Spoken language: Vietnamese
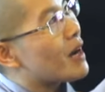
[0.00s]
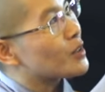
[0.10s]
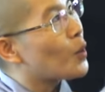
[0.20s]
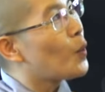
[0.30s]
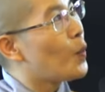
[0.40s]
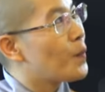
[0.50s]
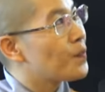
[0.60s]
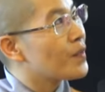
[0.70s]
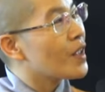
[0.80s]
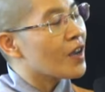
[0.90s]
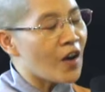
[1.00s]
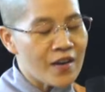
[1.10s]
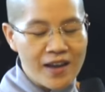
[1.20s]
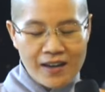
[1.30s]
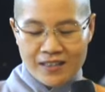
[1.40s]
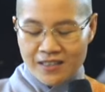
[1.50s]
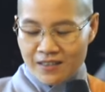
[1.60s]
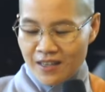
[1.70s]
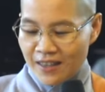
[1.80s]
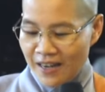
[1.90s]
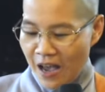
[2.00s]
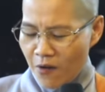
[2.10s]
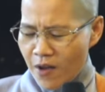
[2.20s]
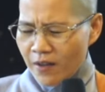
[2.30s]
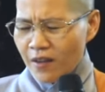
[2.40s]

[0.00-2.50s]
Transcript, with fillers: mà bạn thù có nghĩa là như thế nào